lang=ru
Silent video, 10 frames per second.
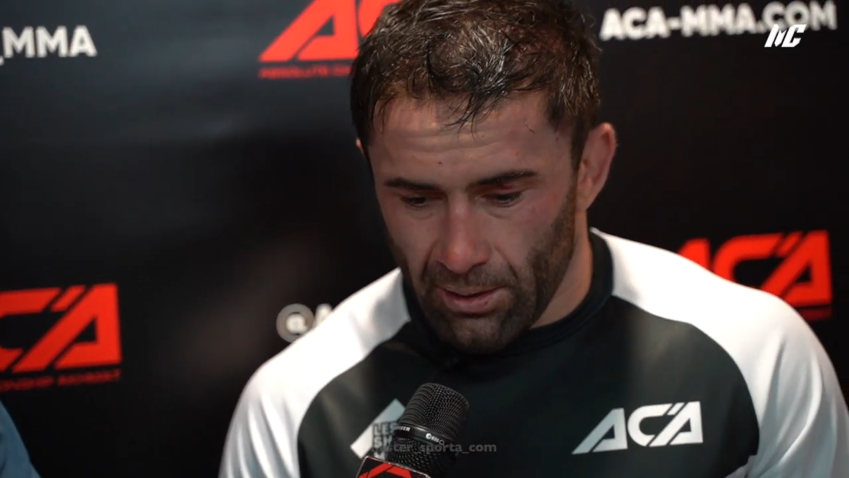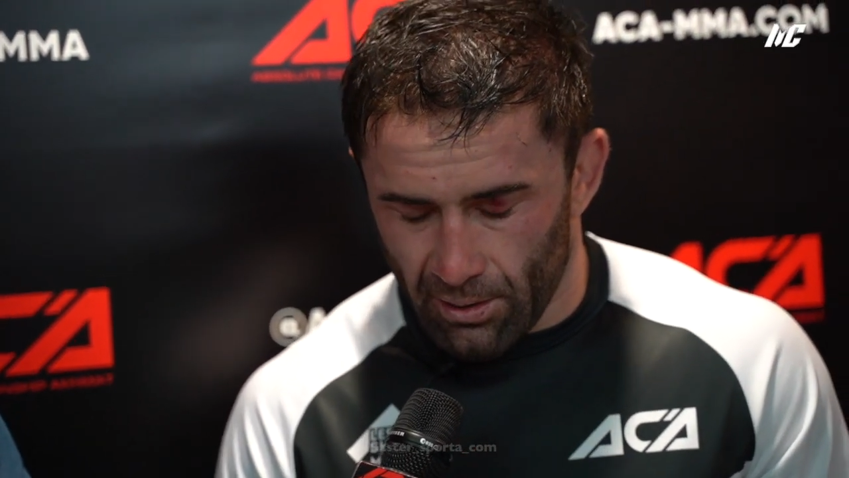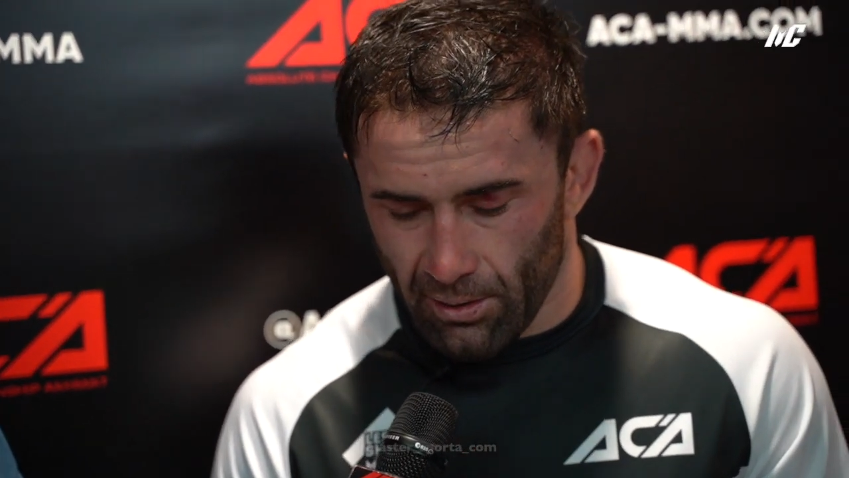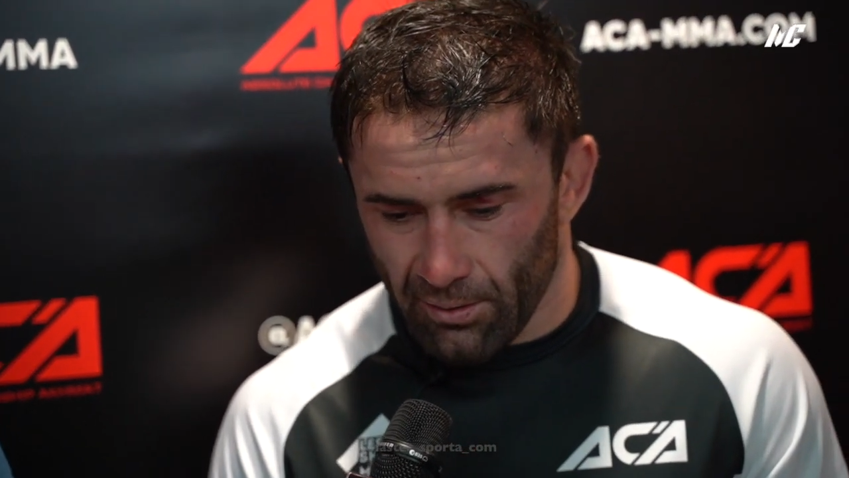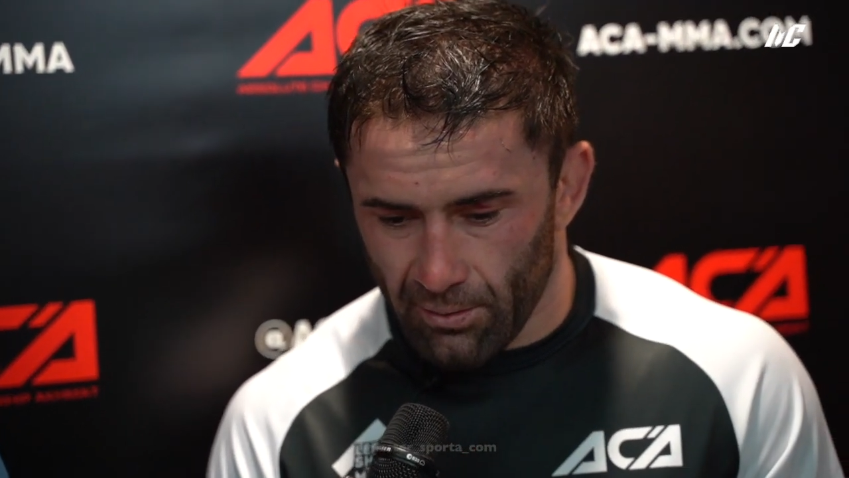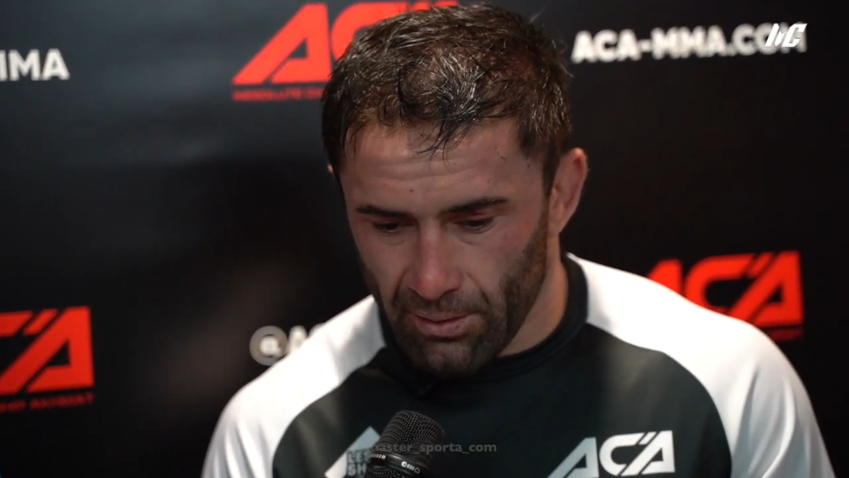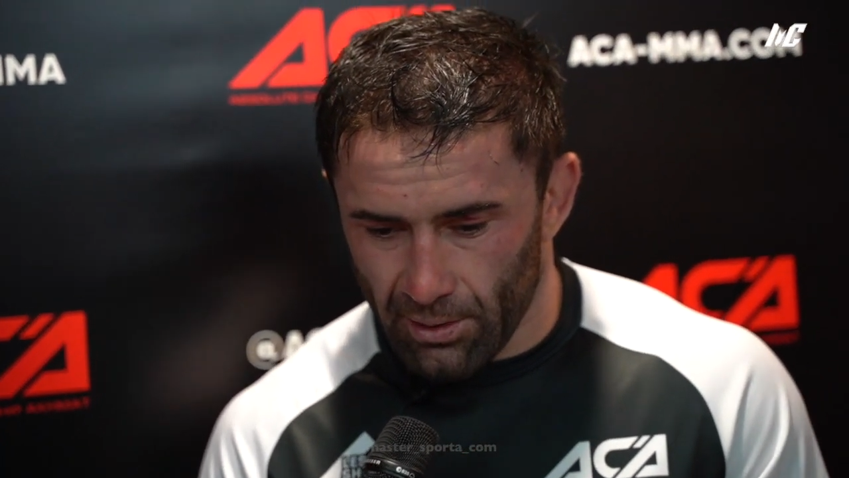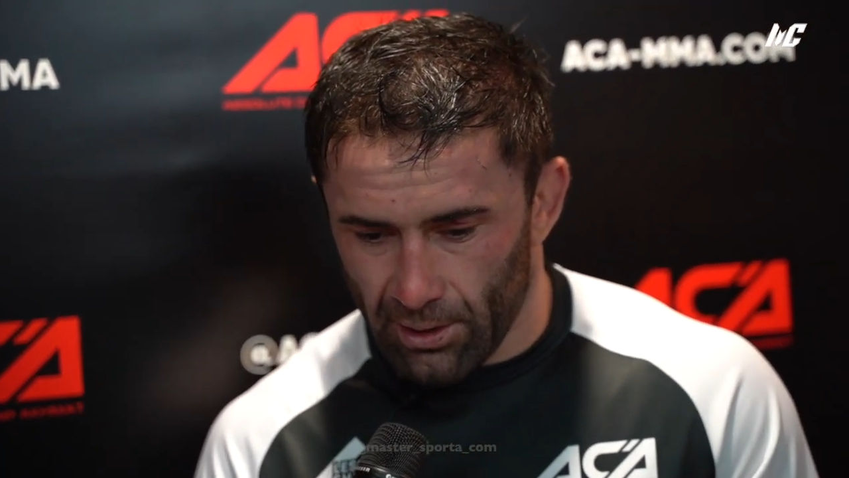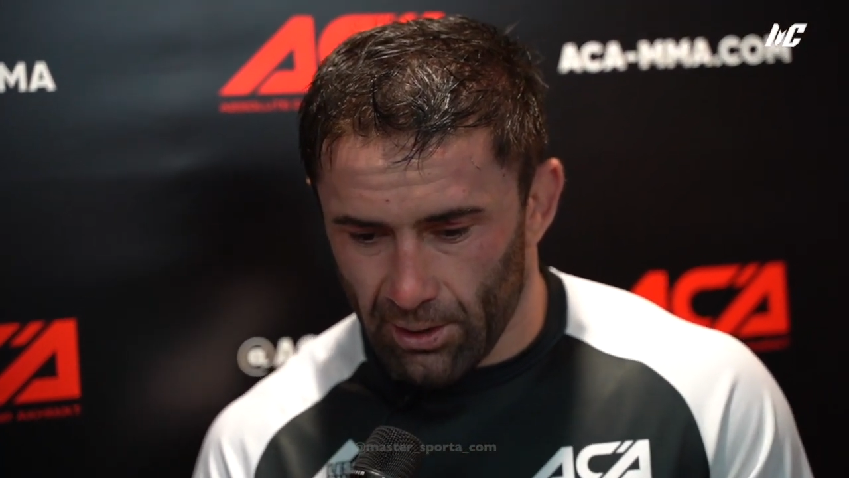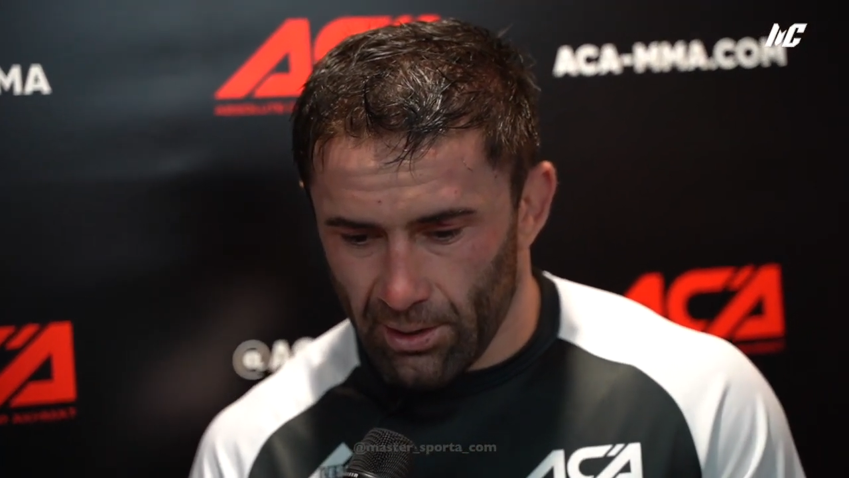А,
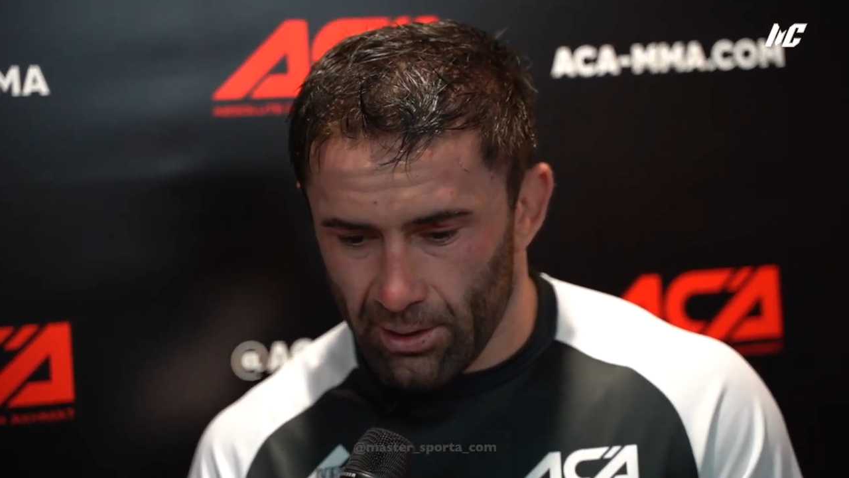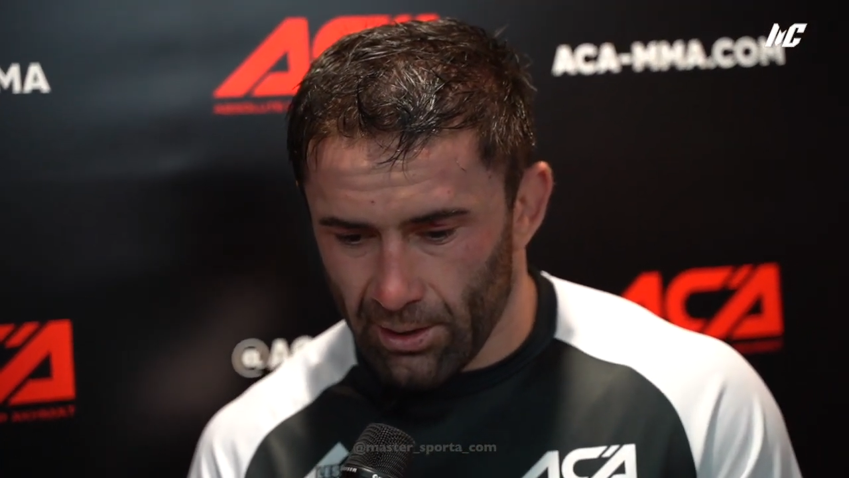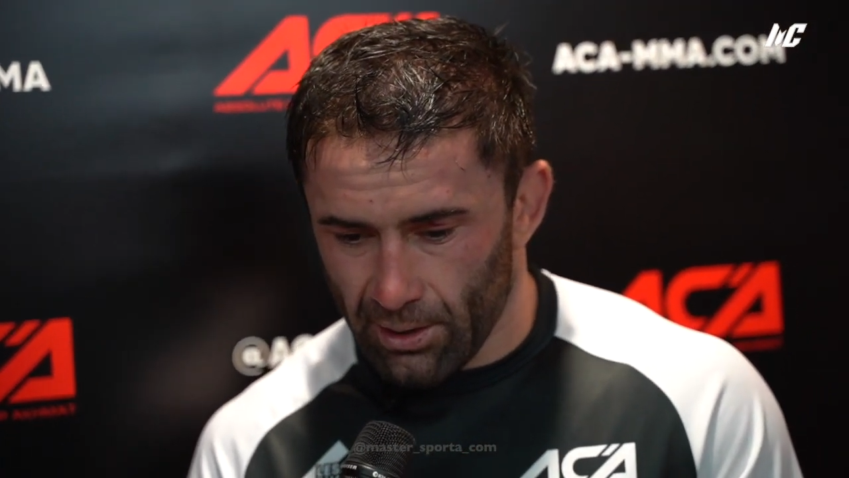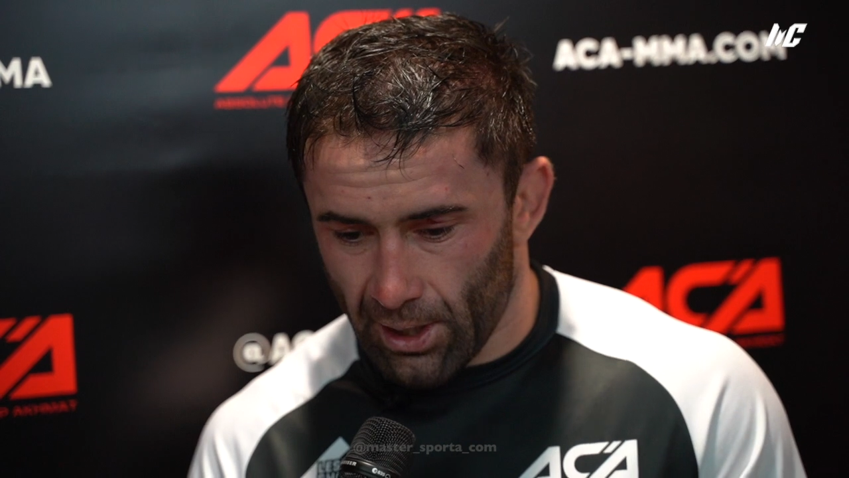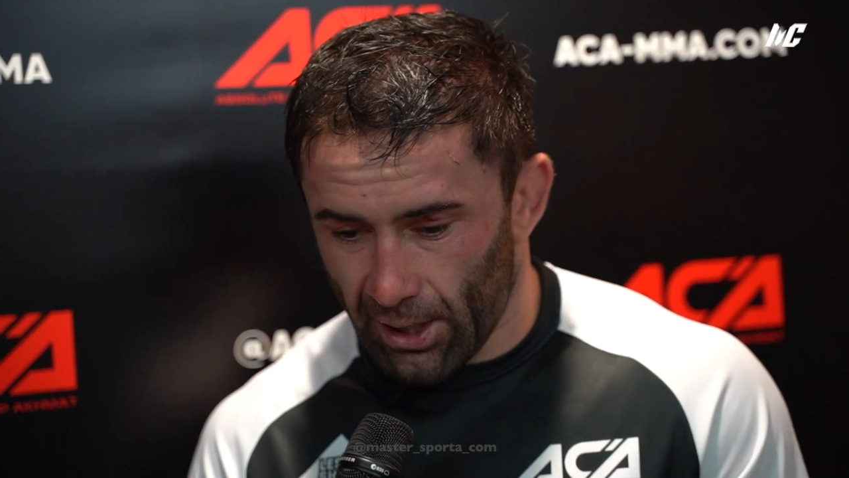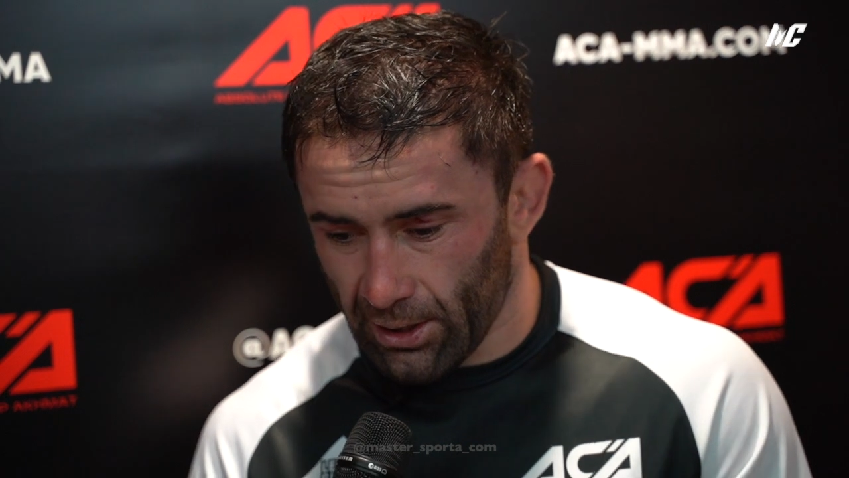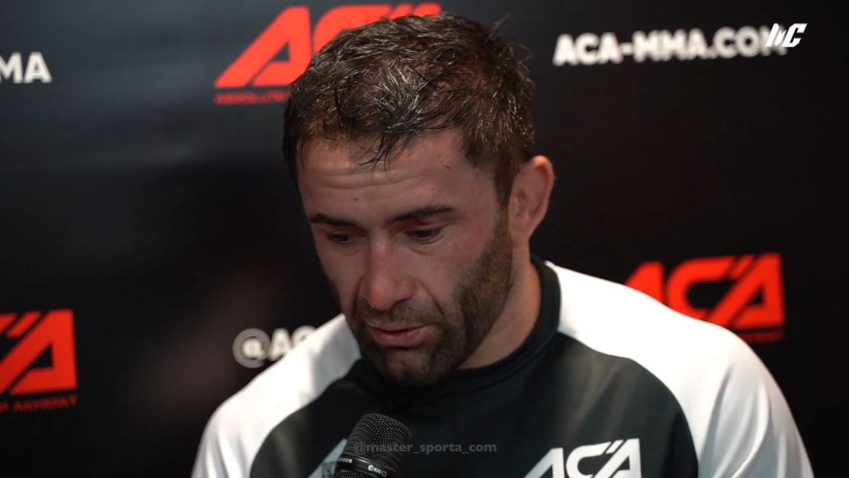да я